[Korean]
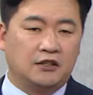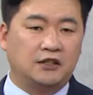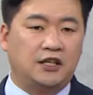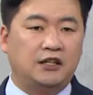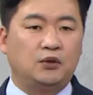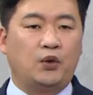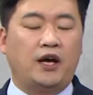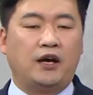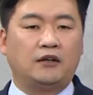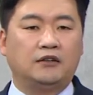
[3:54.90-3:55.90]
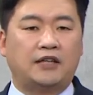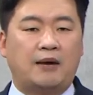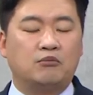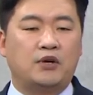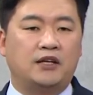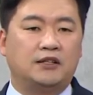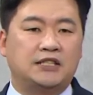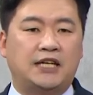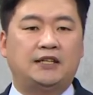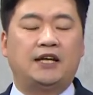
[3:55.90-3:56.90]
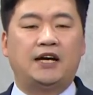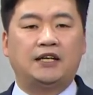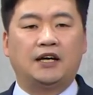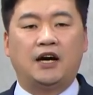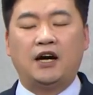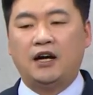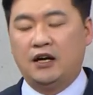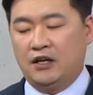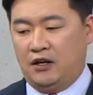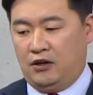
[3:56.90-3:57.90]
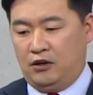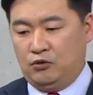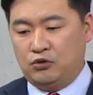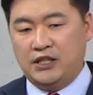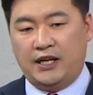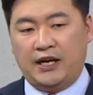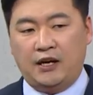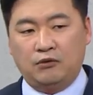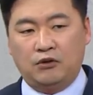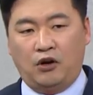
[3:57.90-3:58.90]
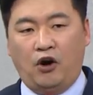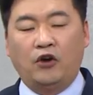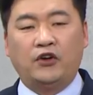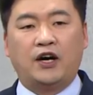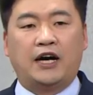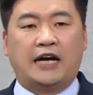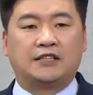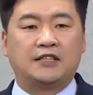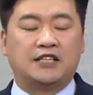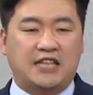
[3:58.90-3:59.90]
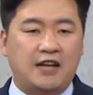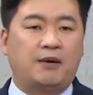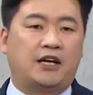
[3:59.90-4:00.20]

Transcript: 그 인도의 그 남부에 있는 챗나이가 어, 우리나라하고 언어가 같은 게 제일